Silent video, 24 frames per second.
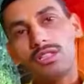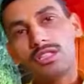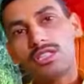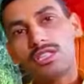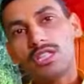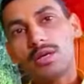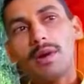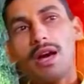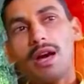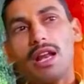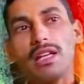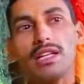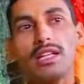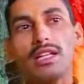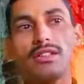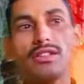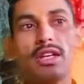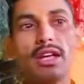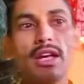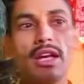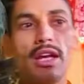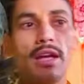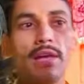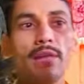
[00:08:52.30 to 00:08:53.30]
इस्तेमाल
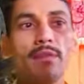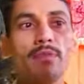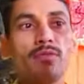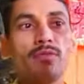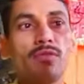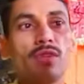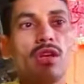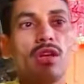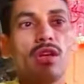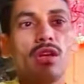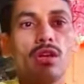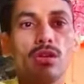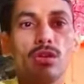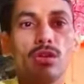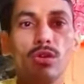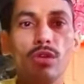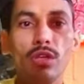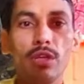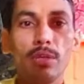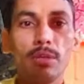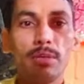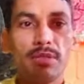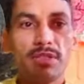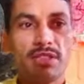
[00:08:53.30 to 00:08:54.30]
करते हैं
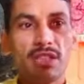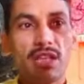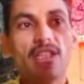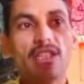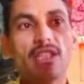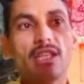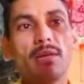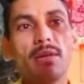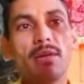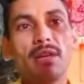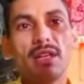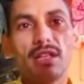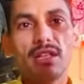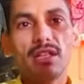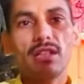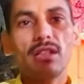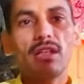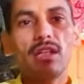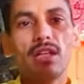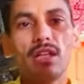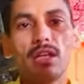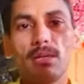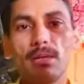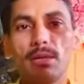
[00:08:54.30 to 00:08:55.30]
कोई 50 एम के
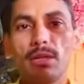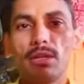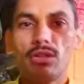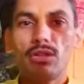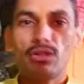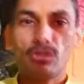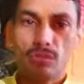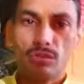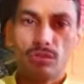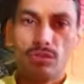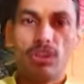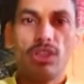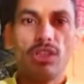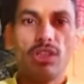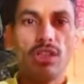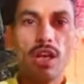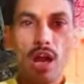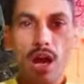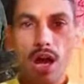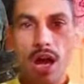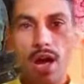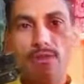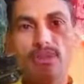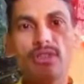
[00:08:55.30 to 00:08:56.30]
करीब या
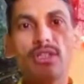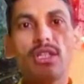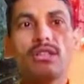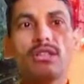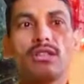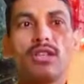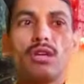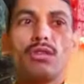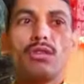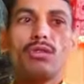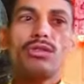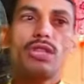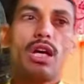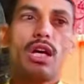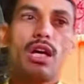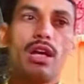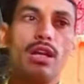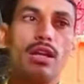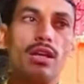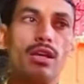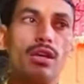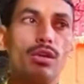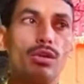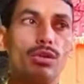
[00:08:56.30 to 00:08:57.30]
जितना आवश्यकता
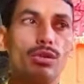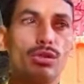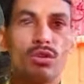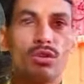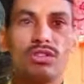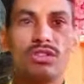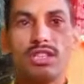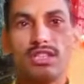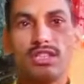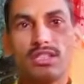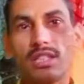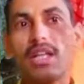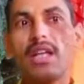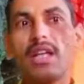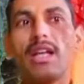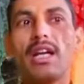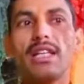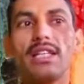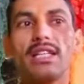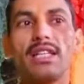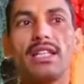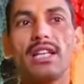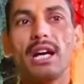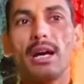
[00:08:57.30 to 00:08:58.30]
अनुसार उसको जैसे
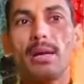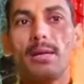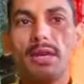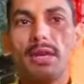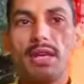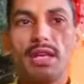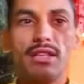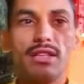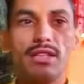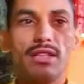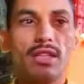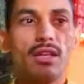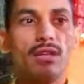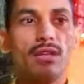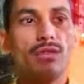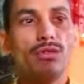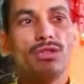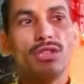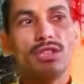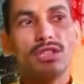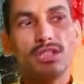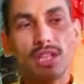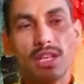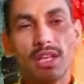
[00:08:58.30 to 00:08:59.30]
गंगा जल काम में ले जाता है
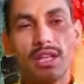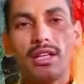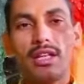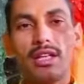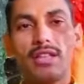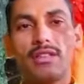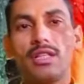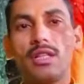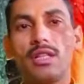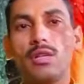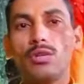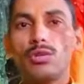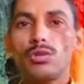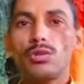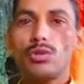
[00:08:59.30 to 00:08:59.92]
उसी तरीके से